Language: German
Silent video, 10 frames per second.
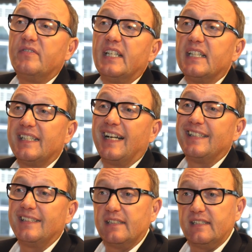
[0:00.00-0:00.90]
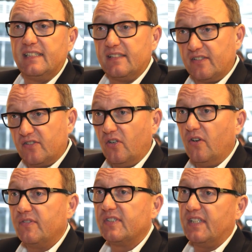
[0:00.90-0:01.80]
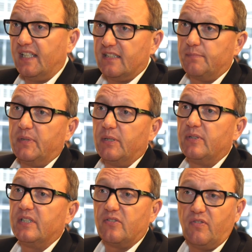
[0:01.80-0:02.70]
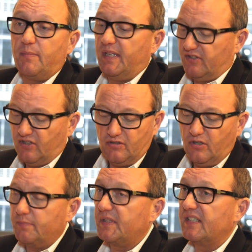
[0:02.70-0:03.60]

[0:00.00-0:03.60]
wir dann diese Service Experience verbessern? Ob